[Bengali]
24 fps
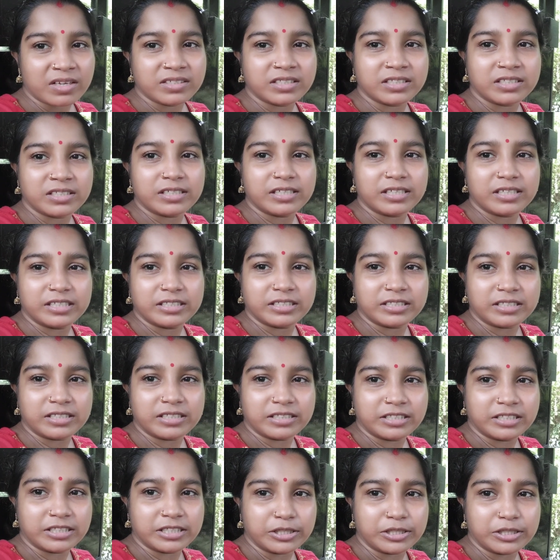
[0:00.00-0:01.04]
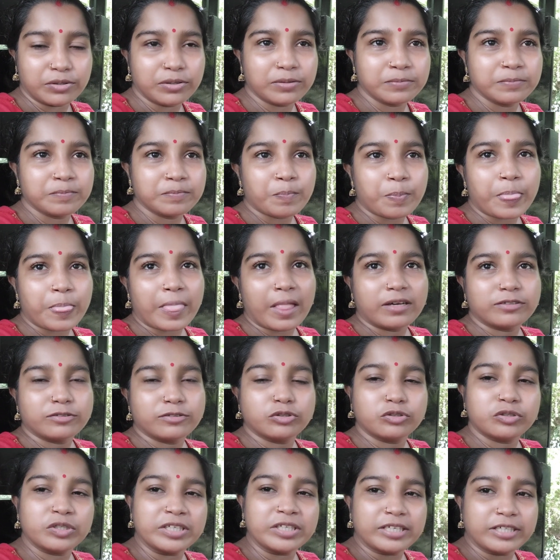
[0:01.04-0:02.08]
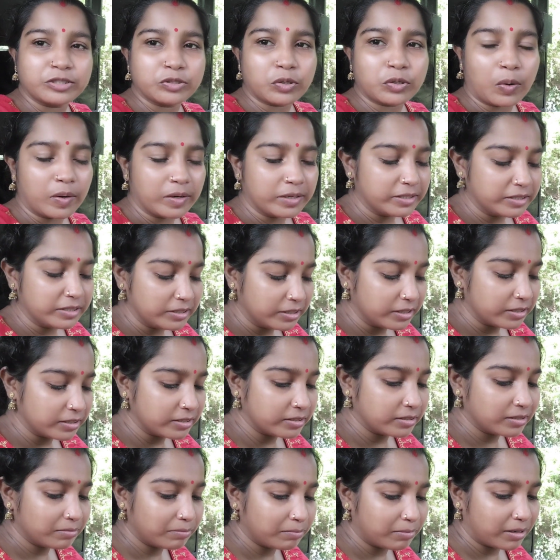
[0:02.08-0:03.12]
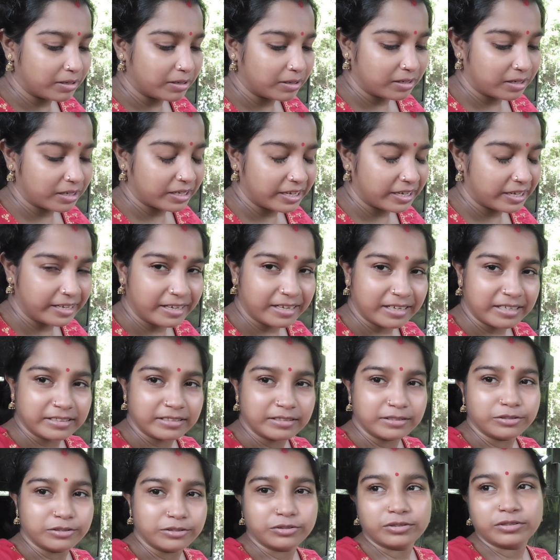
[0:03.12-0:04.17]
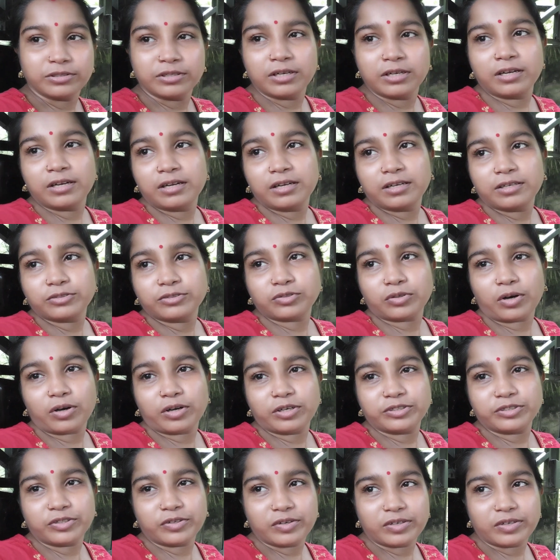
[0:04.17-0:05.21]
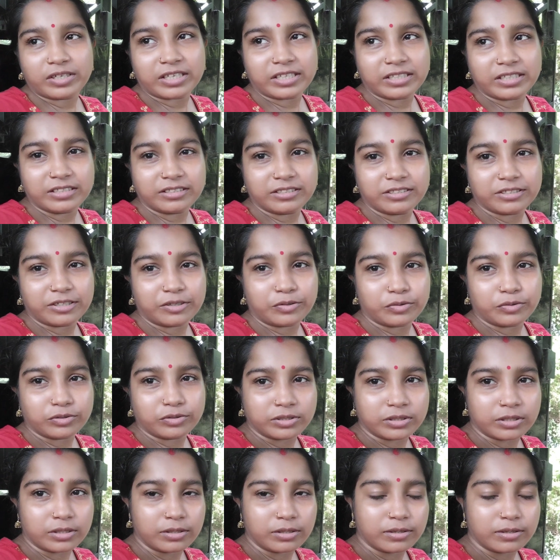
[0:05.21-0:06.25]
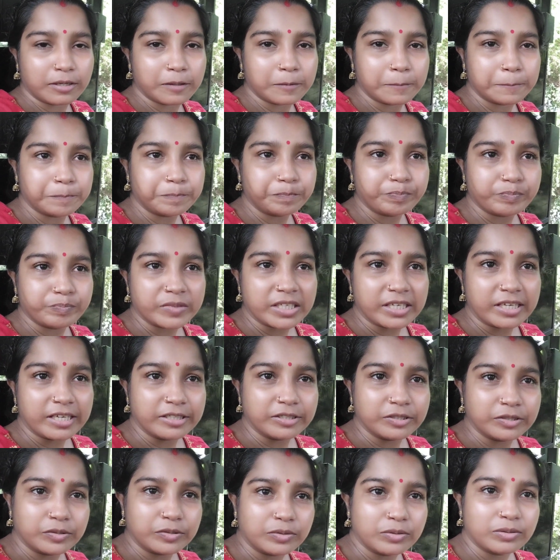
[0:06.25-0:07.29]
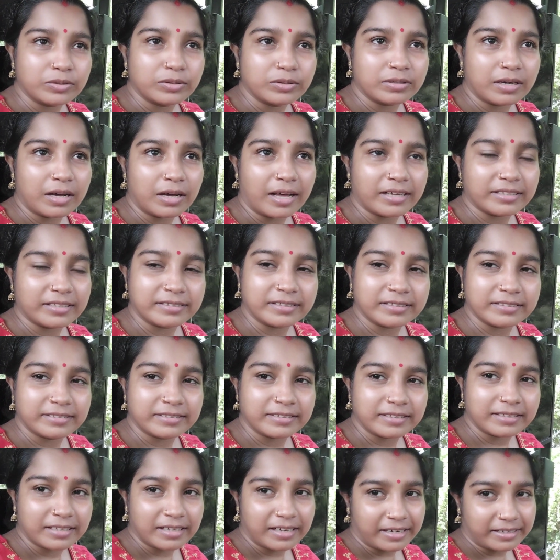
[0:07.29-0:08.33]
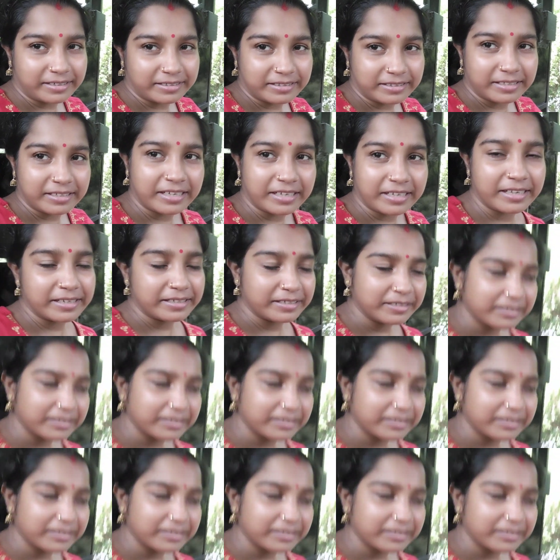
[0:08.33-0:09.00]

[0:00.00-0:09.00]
সেটা এক্সট্রা ছিল তো সেটা সকালে নিয়ে এসছি বা খেয়ে আসিনি সকাল সকাল খেতে ইচ্ছা করছিল না সেই জন্য আস্তে আস্তে গাড়িতে খেয়ে